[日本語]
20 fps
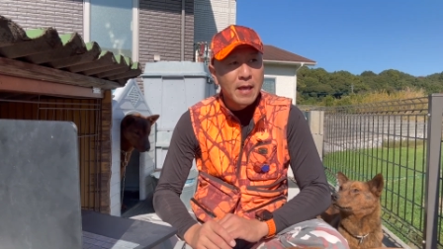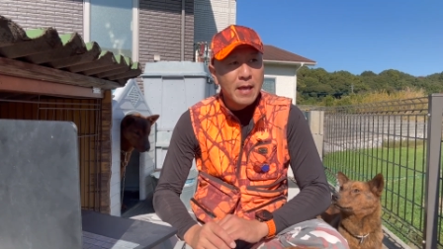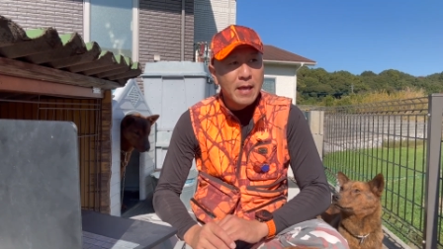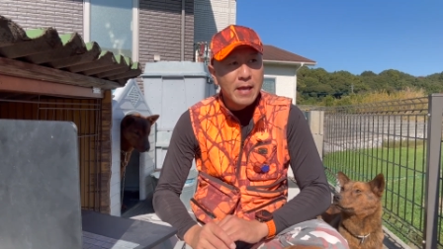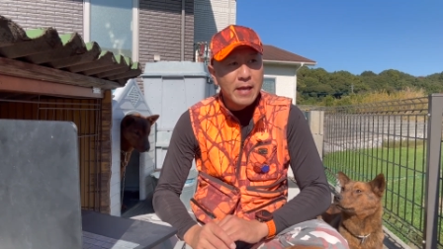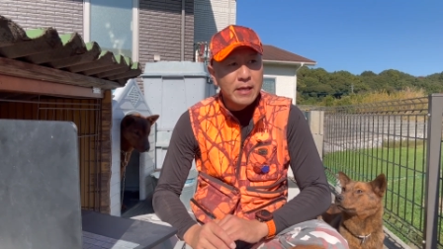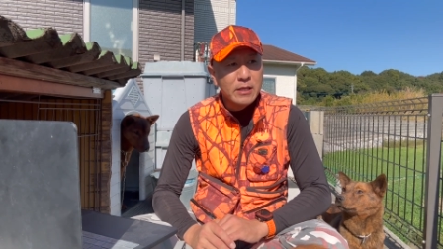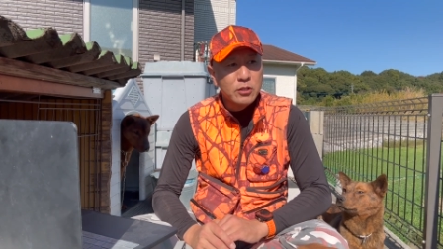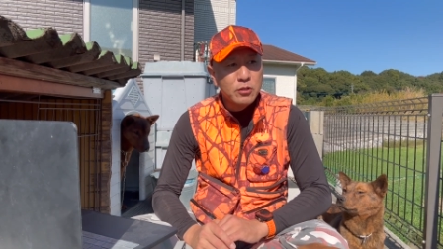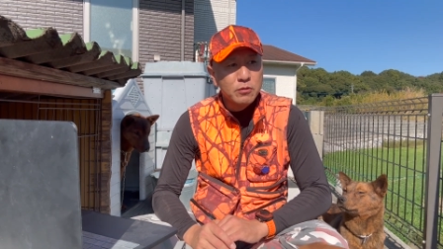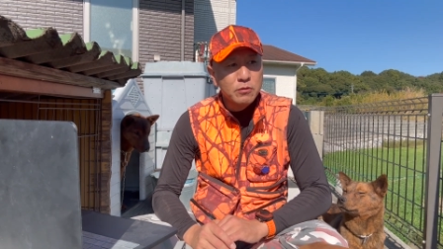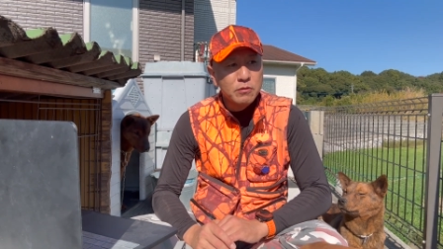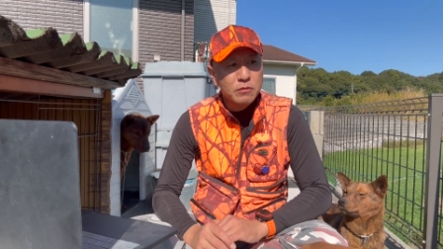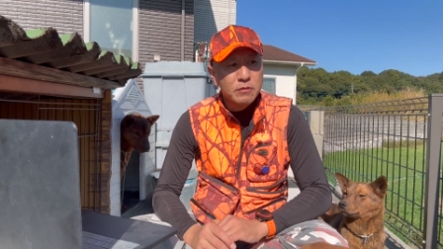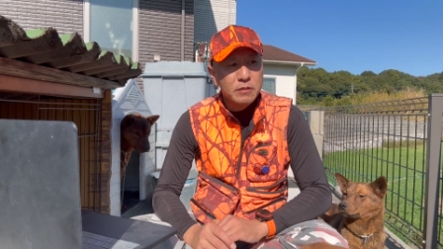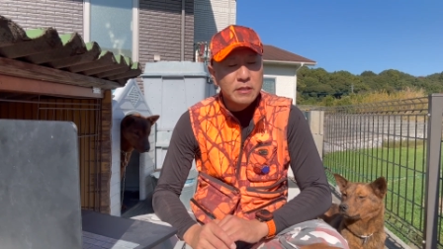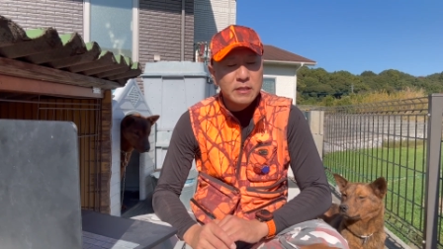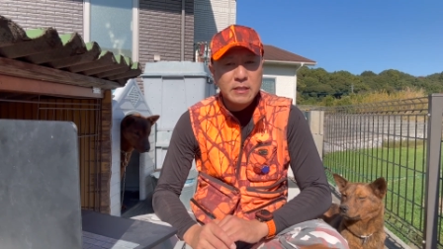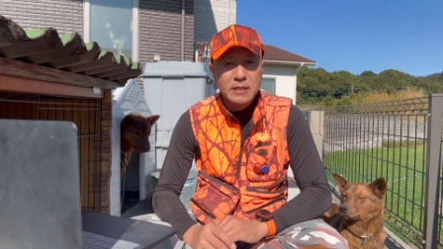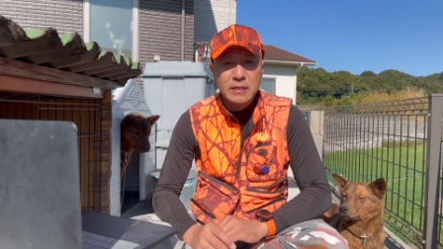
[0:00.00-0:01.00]

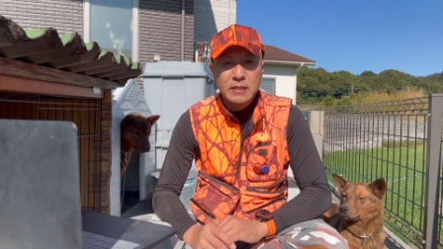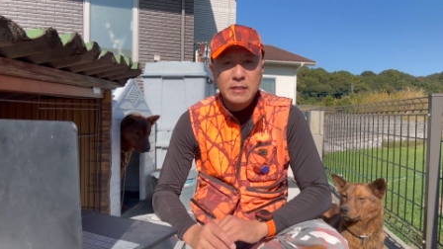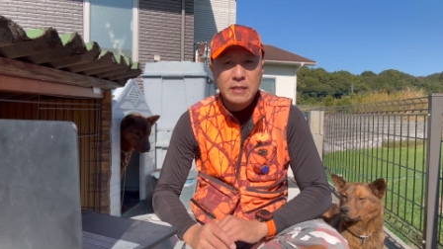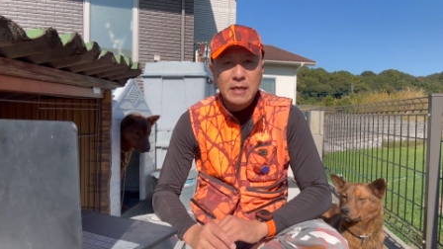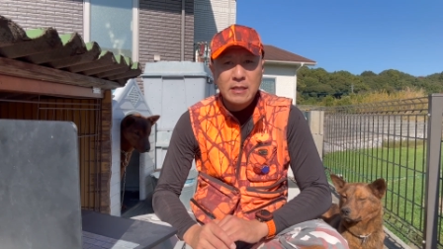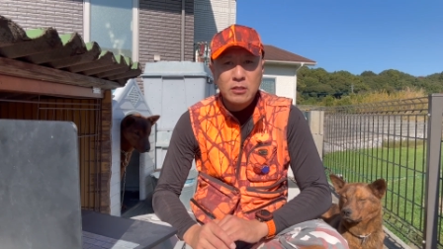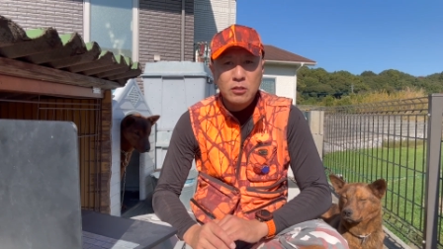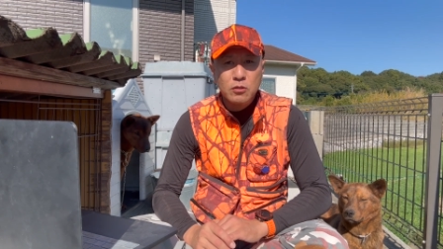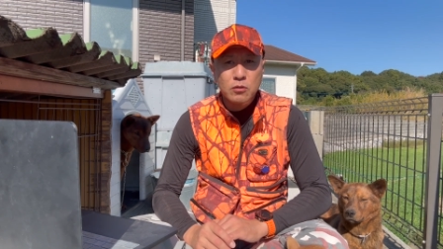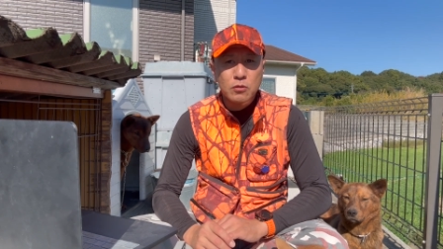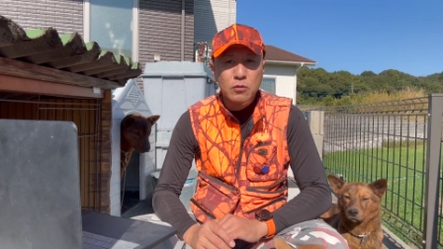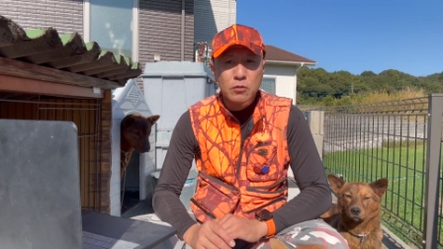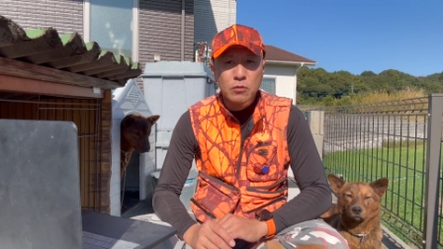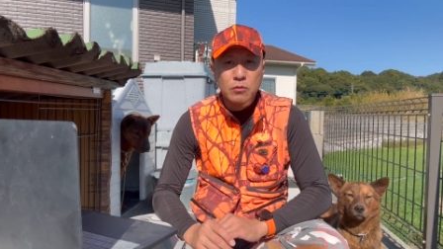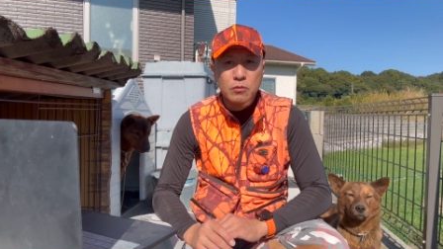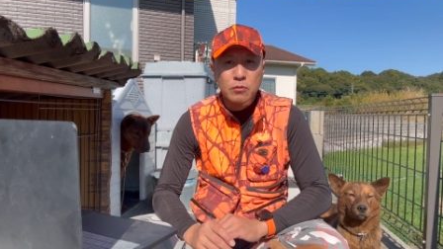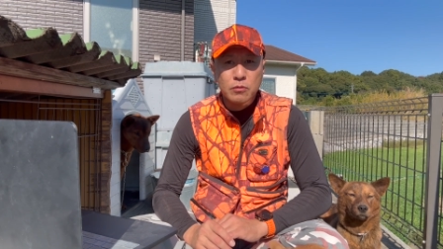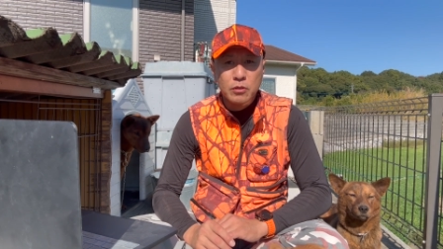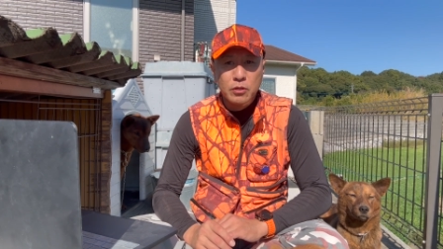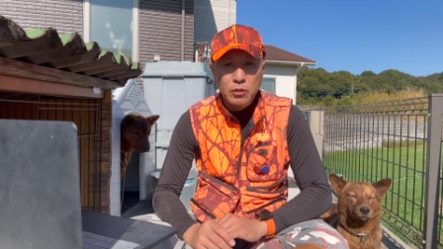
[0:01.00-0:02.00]
11月
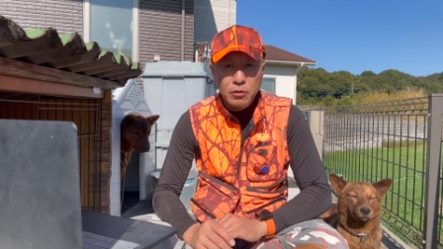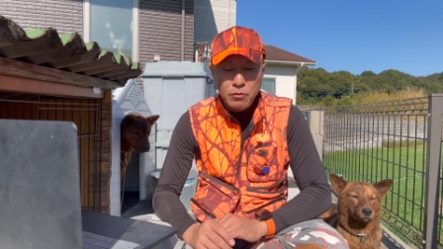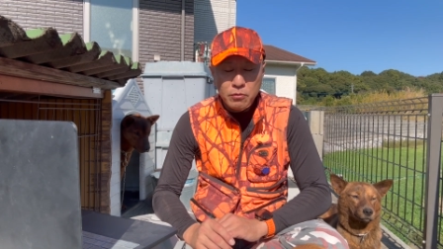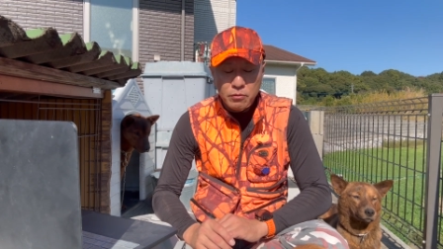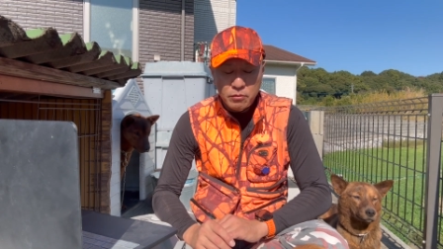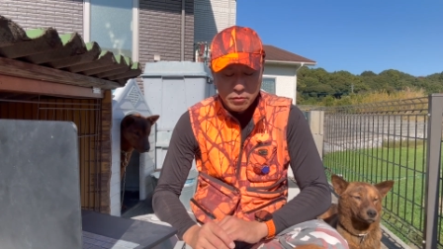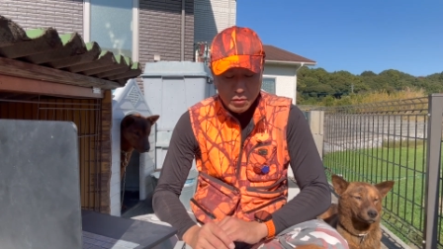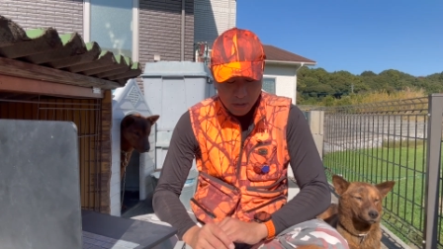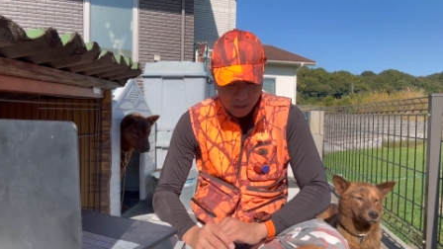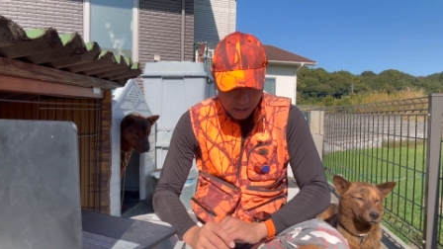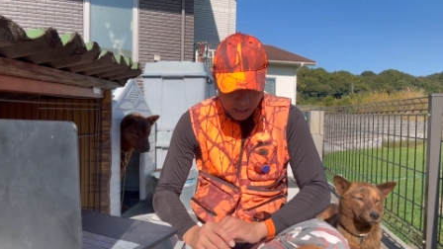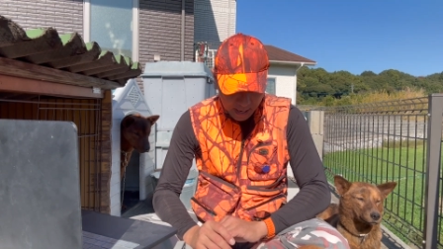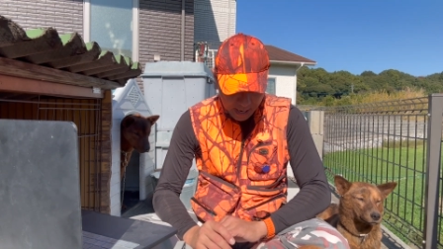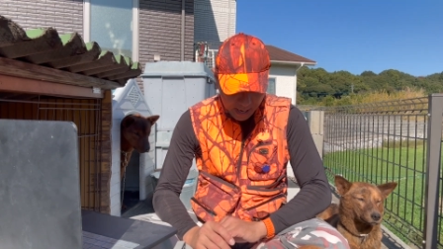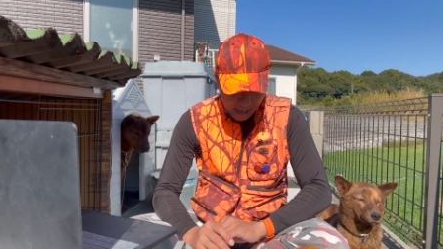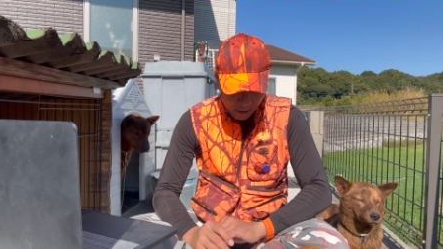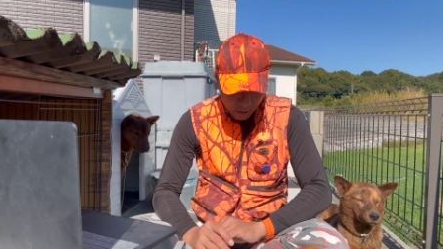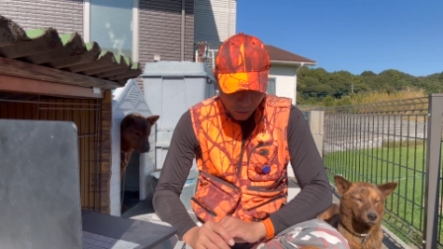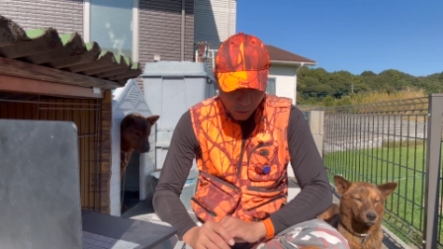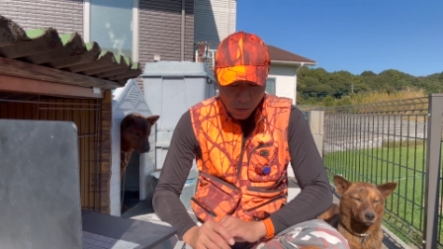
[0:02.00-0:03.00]

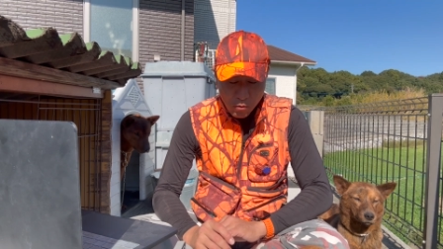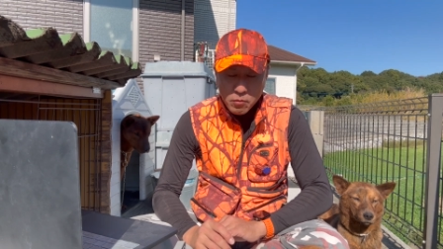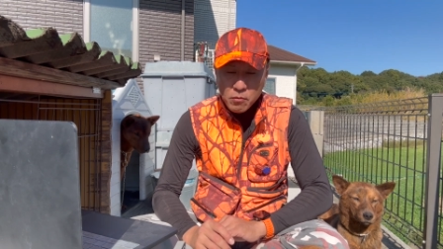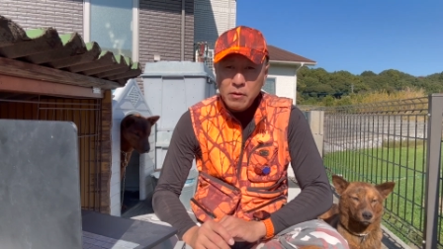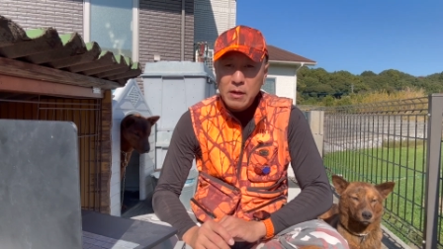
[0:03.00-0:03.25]
9